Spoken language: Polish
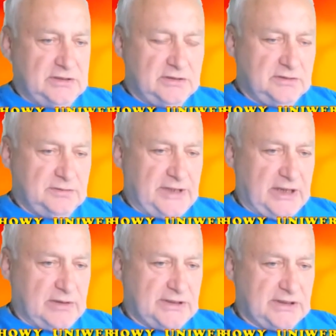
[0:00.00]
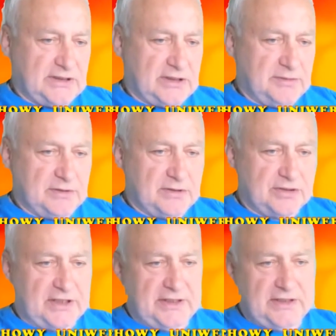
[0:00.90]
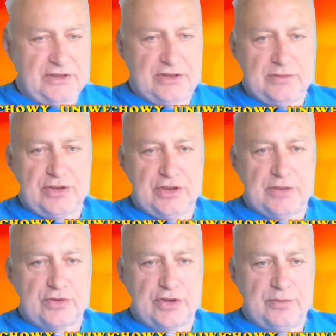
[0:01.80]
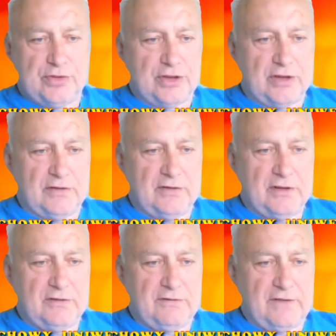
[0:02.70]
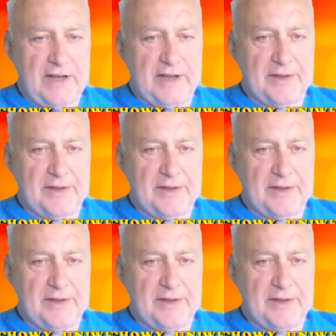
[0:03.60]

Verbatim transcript: białe sobie zarobią roszadę, niczym się nie przejmują, fe,